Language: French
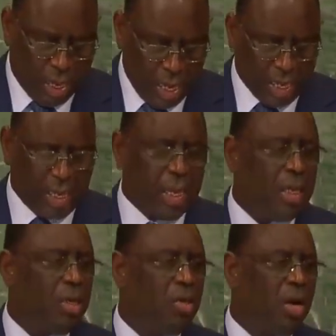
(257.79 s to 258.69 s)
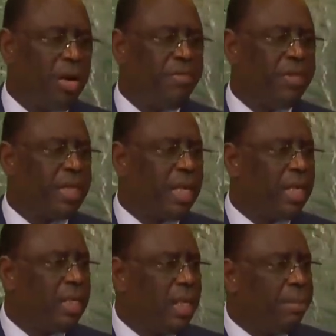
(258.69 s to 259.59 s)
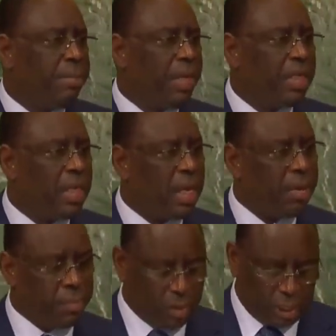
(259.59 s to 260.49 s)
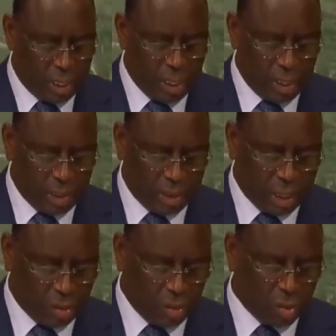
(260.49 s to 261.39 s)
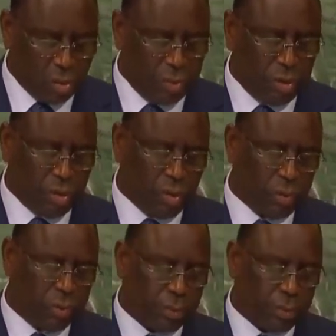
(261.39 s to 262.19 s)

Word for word: à laquelle l'Union africaine est prête à apporter sa contribution.